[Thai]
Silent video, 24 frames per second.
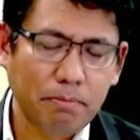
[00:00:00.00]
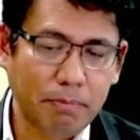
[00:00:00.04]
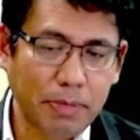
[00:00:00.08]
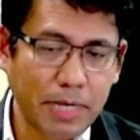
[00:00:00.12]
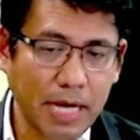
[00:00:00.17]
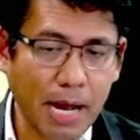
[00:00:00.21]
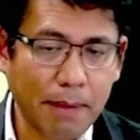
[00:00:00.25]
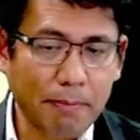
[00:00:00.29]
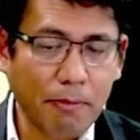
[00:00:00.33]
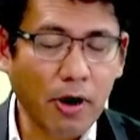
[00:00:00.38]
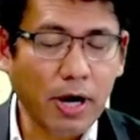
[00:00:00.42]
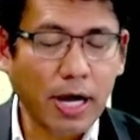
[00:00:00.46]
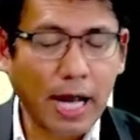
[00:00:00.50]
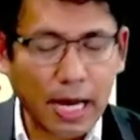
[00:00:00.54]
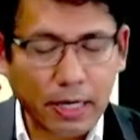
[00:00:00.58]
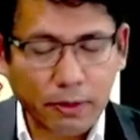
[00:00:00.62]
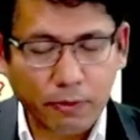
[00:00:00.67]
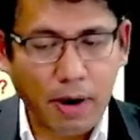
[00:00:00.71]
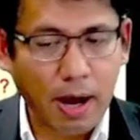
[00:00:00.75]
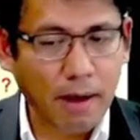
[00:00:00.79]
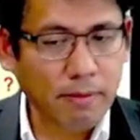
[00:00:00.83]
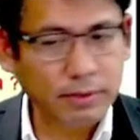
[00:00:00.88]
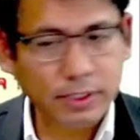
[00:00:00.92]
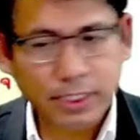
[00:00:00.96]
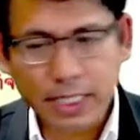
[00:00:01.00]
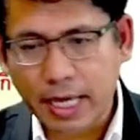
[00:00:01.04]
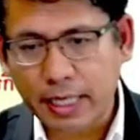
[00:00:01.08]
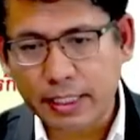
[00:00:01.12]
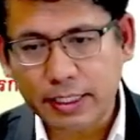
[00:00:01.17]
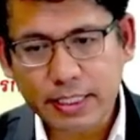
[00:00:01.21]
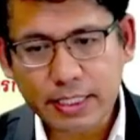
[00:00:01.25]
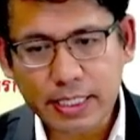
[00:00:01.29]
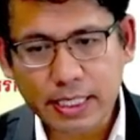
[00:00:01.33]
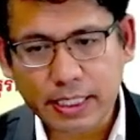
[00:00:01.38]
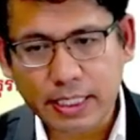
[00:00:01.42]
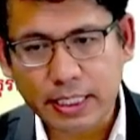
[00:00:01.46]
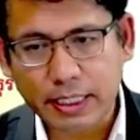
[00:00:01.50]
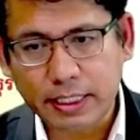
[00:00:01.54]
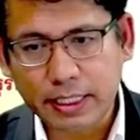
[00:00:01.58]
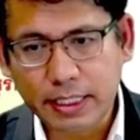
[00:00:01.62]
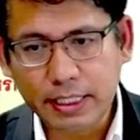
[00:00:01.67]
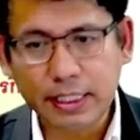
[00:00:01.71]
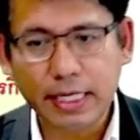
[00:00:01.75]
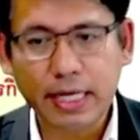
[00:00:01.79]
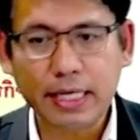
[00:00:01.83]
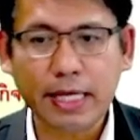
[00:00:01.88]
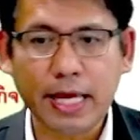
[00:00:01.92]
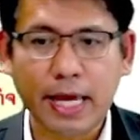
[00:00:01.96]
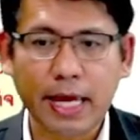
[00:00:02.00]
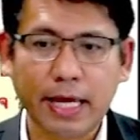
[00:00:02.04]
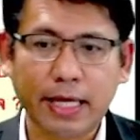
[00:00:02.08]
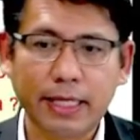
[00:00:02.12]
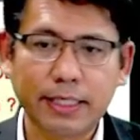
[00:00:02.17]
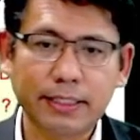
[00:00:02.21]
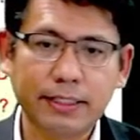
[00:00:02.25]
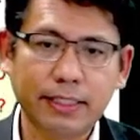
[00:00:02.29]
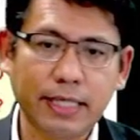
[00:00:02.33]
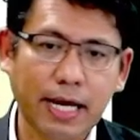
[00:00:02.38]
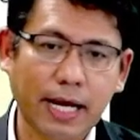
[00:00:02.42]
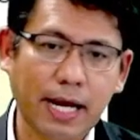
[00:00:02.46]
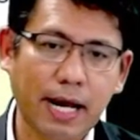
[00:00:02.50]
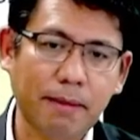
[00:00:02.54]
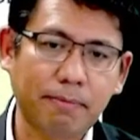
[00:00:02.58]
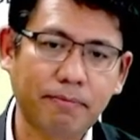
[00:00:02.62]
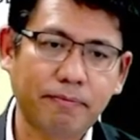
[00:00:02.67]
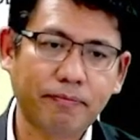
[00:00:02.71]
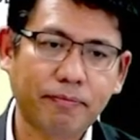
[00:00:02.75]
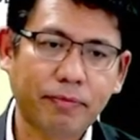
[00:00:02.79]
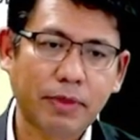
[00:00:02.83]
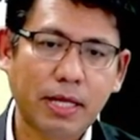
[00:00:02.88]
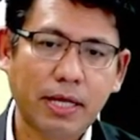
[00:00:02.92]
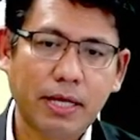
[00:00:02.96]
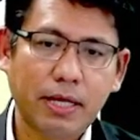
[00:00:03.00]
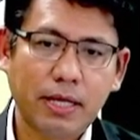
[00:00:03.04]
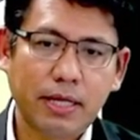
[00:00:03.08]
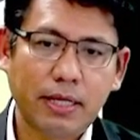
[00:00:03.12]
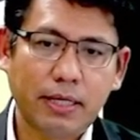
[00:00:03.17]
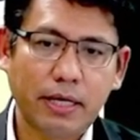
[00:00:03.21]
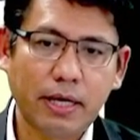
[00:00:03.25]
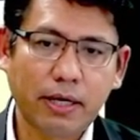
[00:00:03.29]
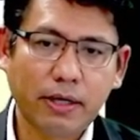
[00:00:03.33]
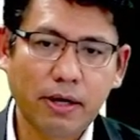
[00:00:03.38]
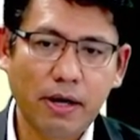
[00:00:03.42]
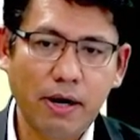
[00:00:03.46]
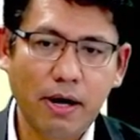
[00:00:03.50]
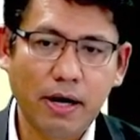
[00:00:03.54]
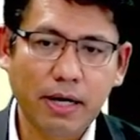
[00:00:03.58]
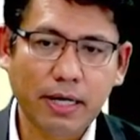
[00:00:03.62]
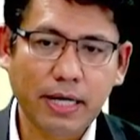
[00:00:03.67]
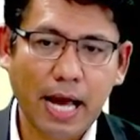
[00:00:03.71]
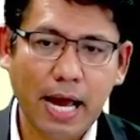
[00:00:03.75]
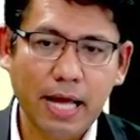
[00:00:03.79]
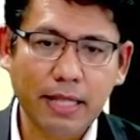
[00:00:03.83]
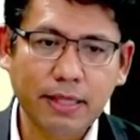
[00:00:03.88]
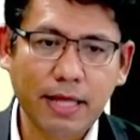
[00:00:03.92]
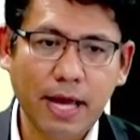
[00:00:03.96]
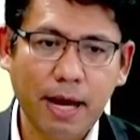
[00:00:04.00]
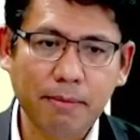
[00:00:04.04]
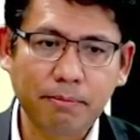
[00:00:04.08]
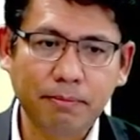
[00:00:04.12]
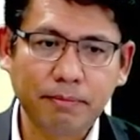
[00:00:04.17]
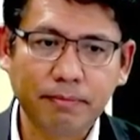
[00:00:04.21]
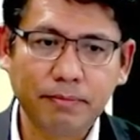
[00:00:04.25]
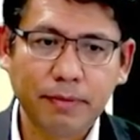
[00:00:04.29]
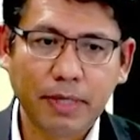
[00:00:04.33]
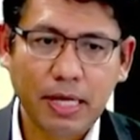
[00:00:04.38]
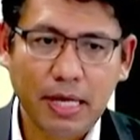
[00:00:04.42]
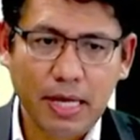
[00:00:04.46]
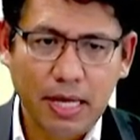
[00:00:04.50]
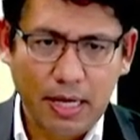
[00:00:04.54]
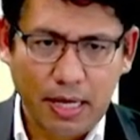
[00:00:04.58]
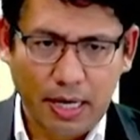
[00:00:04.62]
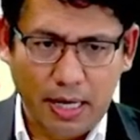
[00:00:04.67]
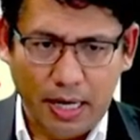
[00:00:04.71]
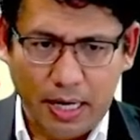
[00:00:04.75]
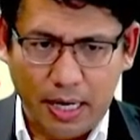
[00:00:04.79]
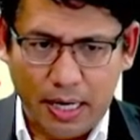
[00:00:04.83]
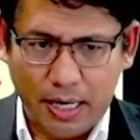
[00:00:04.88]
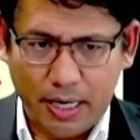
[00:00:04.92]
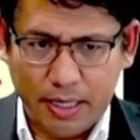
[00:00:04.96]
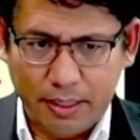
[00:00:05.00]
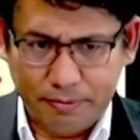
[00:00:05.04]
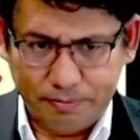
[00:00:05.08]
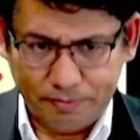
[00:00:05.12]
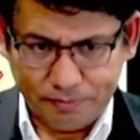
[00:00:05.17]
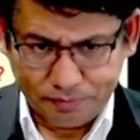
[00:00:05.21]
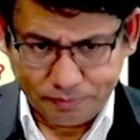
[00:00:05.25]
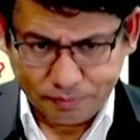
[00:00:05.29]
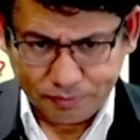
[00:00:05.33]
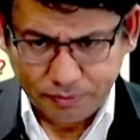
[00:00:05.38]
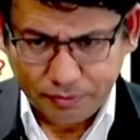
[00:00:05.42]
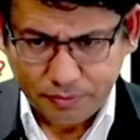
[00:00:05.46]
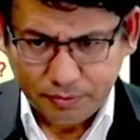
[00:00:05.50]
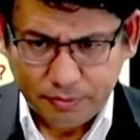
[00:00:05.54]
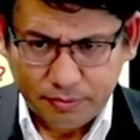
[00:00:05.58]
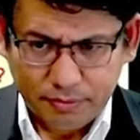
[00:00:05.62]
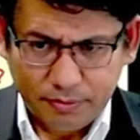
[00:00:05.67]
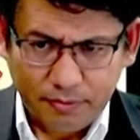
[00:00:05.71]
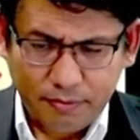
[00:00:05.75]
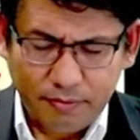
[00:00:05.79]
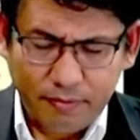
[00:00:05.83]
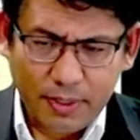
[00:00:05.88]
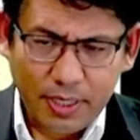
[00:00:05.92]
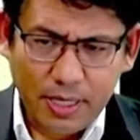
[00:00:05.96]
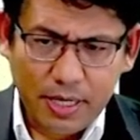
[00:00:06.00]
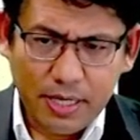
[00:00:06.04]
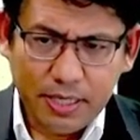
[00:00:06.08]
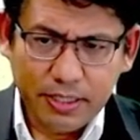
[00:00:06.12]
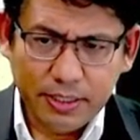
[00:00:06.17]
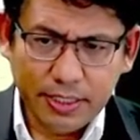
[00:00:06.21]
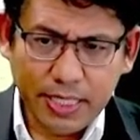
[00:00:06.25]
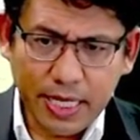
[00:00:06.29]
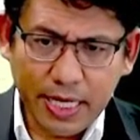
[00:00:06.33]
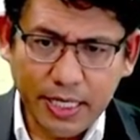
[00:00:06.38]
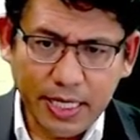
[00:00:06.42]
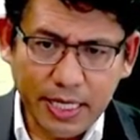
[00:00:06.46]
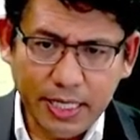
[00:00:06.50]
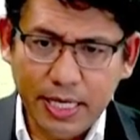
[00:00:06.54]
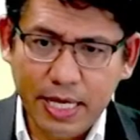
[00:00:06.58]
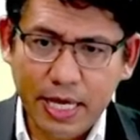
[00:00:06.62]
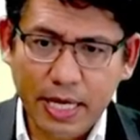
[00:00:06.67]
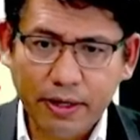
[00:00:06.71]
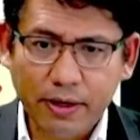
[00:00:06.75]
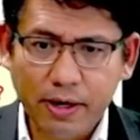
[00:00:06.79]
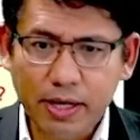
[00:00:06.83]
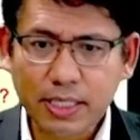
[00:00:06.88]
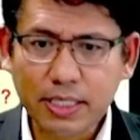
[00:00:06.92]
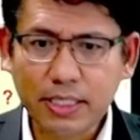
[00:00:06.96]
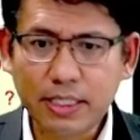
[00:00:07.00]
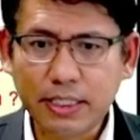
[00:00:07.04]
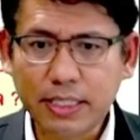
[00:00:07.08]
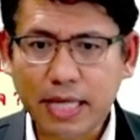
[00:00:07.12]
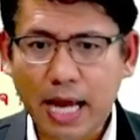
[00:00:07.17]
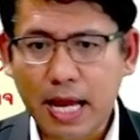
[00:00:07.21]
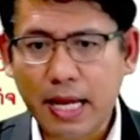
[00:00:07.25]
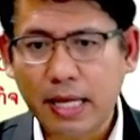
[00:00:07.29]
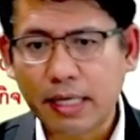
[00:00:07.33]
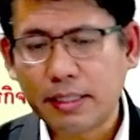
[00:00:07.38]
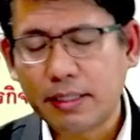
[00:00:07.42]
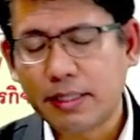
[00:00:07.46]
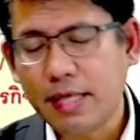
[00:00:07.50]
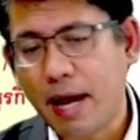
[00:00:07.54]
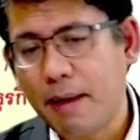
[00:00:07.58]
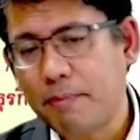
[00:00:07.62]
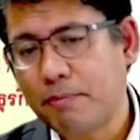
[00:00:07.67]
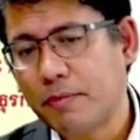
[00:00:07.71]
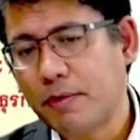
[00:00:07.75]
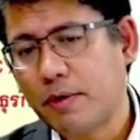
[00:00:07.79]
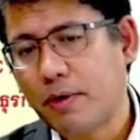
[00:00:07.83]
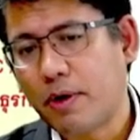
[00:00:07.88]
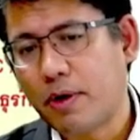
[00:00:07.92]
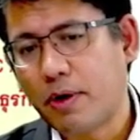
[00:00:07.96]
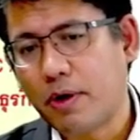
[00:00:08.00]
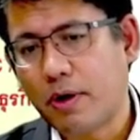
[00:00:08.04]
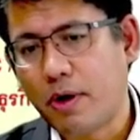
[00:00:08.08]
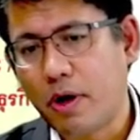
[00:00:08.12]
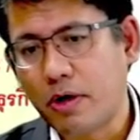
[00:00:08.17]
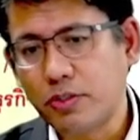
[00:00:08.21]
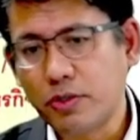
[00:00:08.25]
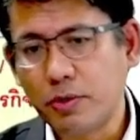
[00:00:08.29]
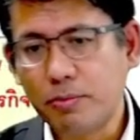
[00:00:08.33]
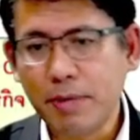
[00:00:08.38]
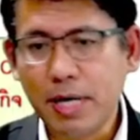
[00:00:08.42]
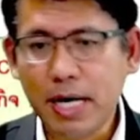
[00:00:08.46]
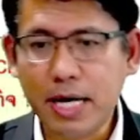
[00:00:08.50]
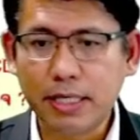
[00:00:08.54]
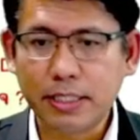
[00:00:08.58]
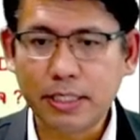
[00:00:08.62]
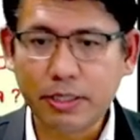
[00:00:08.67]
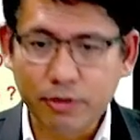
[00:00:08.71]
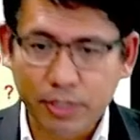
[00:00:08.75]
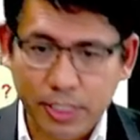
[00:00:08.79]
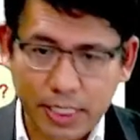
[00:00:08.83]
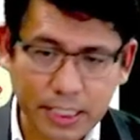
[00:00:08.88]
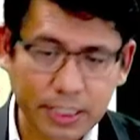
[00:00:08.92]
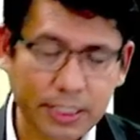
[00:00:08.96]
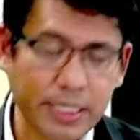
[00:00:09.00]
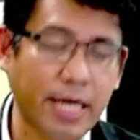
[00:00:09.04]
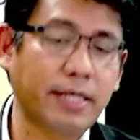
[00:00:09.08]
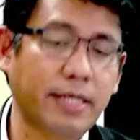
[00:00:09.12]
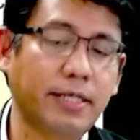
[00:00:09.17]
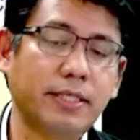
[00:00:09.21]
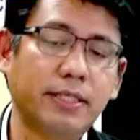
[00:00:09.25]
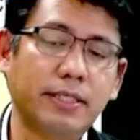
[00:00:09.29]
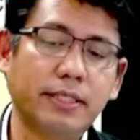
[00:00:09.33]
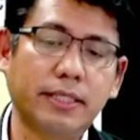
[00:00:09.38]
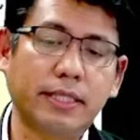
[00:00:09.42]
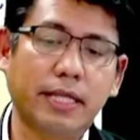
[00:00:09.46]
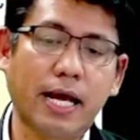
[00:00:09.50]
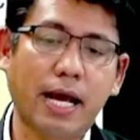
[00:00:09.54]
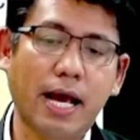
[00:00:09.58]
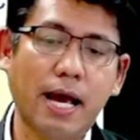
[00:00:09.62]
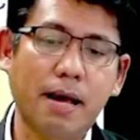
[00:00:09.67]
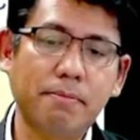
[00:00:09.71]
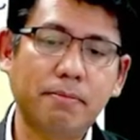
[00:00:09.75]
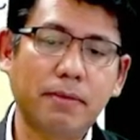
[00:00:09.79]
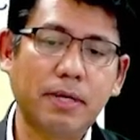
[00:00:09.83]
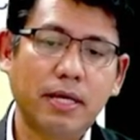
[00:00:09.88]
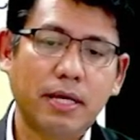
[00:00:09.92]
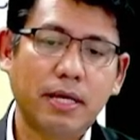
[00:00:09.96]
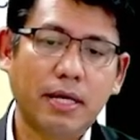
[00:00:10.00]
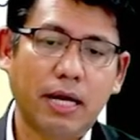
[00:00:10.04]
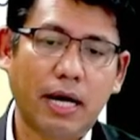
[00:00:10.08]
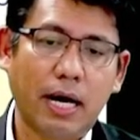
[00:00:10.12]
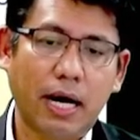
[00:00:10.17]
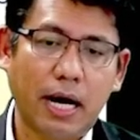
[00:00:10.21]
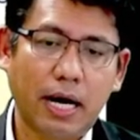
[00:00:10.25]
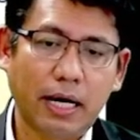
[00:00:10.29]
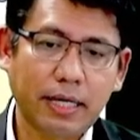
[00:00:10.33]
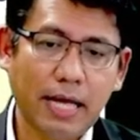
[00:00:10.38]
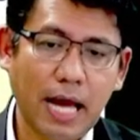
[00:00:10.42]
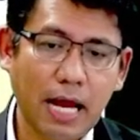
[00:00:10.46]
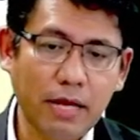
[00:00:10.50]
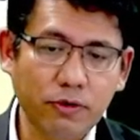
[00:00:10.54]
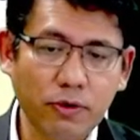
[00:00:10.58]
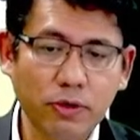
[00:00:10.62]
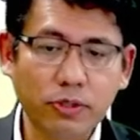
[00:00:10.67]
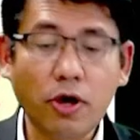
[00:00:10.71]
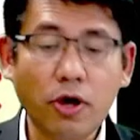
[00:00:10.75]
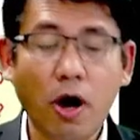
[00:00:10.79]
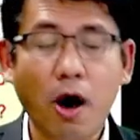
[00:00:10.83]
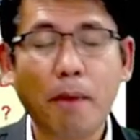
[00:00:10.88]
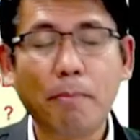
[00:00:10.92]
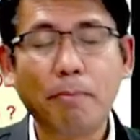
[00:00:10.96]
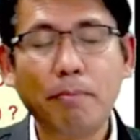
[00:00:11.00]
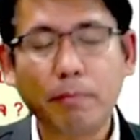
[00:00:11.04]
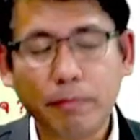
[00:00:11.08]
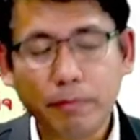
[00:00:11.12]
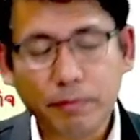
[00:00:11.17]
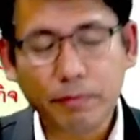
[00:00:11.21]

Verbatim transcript: เพื่อป้องกันความเสี่ยงที่จะเกิดขึ้นนั่นเองนะครับแล้วก็การทำ CDD ก็คือการทำ Consumer Due Diligence นะครับการตรวจสอบ